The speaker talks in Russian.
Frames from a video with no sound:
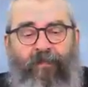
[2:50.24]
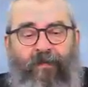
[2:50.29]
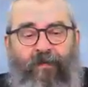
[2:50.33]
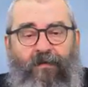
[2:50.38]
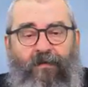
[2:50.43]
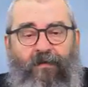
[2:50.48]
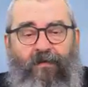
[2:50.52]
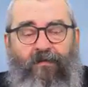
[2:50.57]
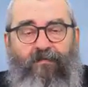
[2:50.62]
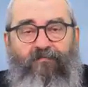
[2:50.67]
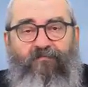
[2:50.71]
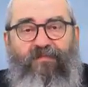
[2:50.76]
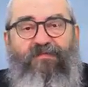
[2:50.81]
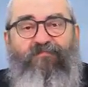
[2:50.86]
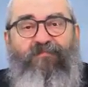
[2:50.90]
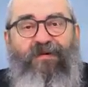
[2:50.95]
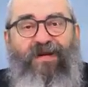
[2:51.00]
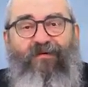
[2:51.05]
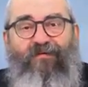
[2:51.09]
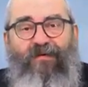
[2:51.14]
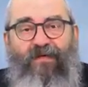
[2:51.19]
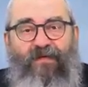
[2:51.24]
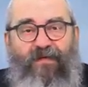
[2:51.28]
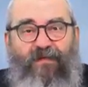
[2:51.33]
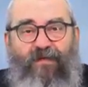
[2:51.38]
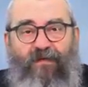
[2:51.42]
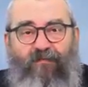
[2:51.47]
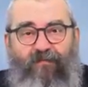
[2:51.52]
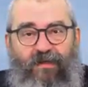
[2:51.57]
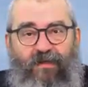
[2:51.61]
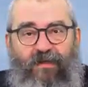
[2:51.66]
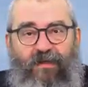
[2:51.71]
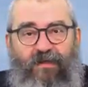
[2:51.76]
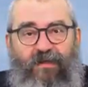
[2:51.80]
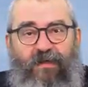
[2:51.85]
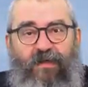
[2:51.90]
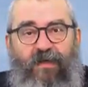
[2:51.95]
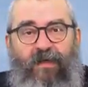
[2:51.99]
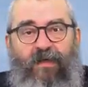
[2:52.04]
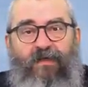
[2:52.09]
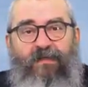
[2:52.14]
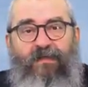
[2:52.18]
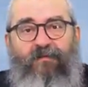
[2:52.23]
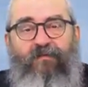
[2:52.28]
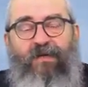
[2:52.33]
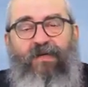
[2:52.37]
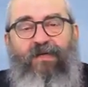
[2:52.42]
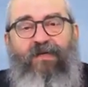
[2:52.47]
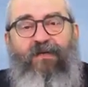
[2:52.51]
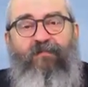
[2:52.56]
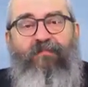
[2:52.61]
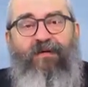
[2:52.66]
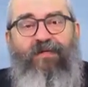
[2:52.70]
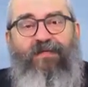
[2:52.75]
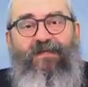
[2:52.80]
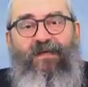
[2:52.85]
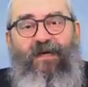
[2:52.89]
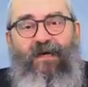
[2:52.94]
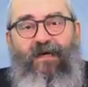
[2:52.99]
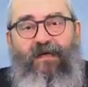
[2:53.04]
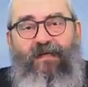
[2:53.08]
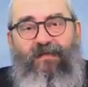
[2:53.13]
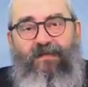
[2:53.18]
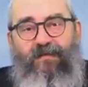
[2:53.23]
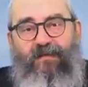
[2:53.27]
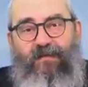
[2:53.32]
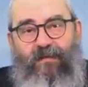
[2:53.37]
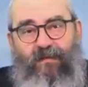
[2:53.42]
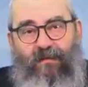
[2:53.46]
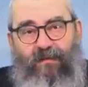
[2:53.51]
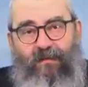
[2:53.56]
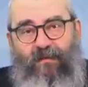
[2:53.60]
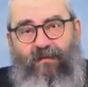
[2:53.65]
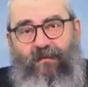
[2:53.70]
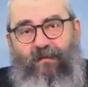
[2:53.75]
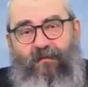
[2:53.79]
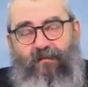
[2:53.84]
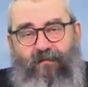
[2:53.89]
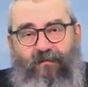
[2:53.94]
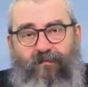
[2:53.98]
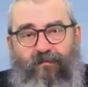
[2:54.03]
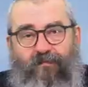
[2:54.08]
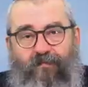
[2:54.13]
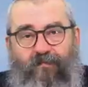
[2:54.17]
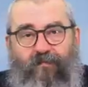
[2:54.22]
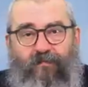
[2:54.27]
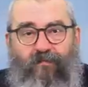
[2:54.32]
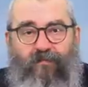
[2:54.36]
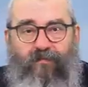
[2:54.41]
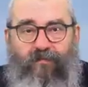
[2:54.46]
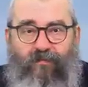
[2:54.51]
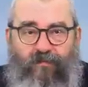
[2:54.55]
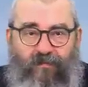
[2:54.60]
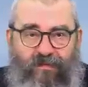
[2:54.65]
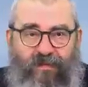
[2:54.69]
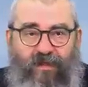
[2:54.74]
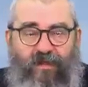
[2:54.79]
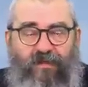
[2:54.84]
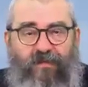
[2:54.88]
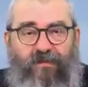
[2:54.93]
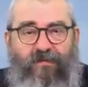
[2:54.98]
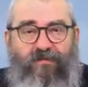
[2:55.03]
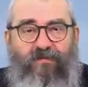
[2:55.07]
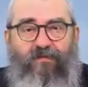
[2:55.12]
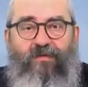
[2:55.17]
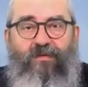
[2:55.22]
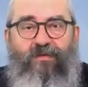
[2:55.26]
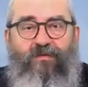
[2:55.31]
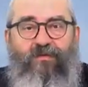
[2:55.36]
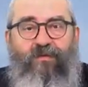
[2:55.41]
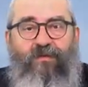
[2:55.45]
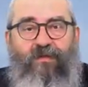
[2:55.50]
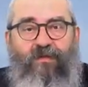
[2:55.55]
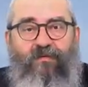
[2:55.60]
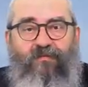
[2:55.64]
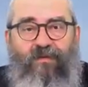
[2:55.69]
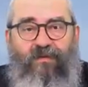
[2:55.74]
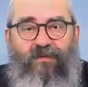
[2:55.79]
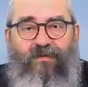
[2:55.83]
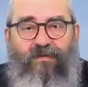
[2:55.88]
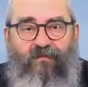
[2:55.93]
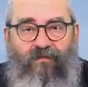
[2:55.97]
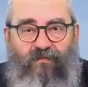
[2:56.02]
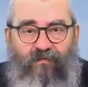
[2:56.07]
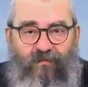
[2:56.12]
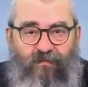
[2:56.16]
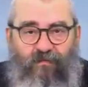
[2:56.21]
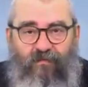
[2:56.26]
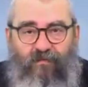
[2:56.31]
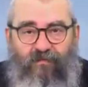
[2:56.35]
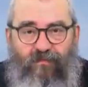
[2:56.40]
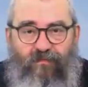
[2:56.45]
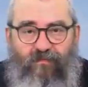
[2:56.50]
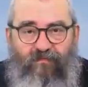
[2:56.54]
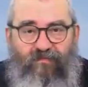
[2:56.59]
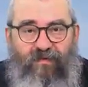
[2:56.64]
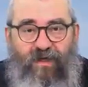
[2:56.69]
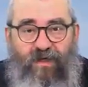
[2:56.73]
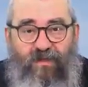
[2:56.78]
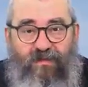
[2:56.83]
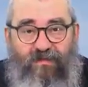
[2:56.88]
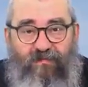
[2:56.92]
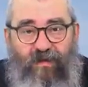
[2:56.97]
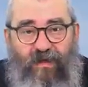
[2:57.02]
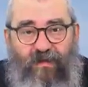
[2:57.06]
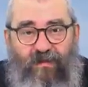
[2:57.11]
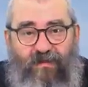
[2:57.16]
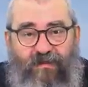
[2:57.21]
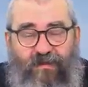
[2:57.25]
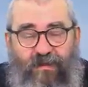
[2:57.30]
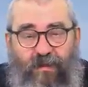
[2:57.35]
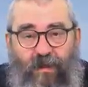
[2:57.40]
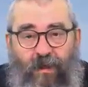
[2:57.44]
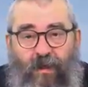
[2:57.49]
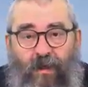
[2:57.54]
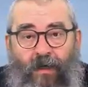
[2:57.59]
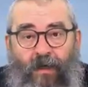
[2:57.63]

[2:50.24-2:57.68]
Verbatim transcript: э, без правильных намерений, теперь они поднялись и заняли свое достойное место в мирах святости,